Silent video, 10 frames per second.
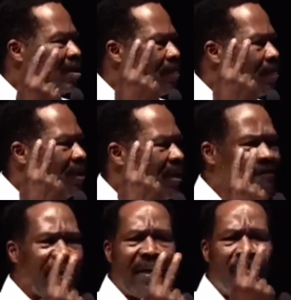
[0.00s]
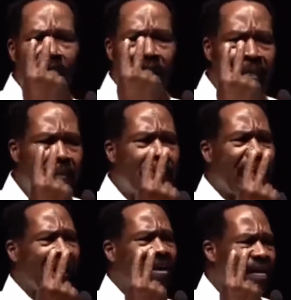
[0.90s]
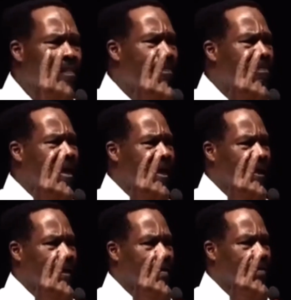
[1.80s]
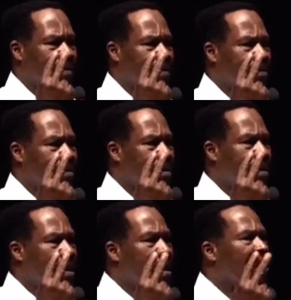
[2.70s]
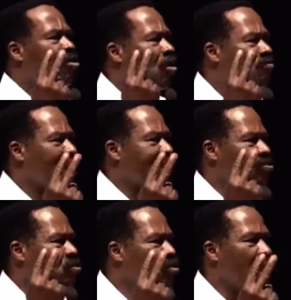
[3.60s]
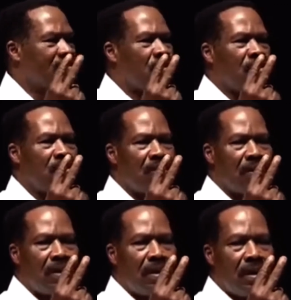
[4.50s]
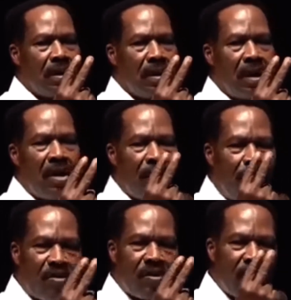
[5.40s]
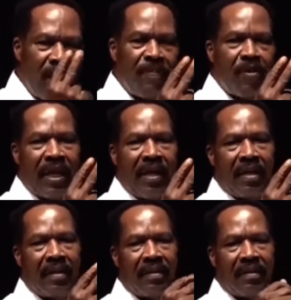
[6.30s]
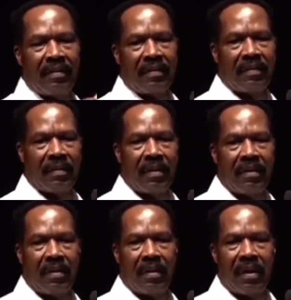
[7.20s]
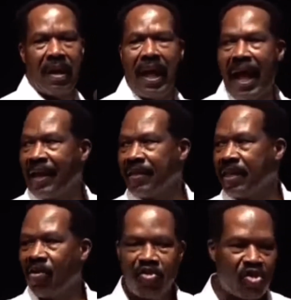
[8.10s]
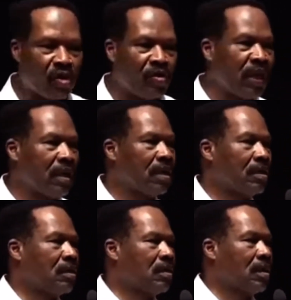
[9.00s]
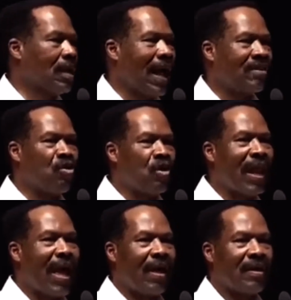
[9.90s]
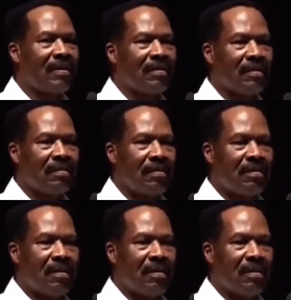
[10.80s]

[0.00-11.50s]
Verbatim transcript: c'est des, frères de même père et de même mère. Ils convoitaient tous les deux les postes de députés. Allez-y aujourd'hui à Djoïla.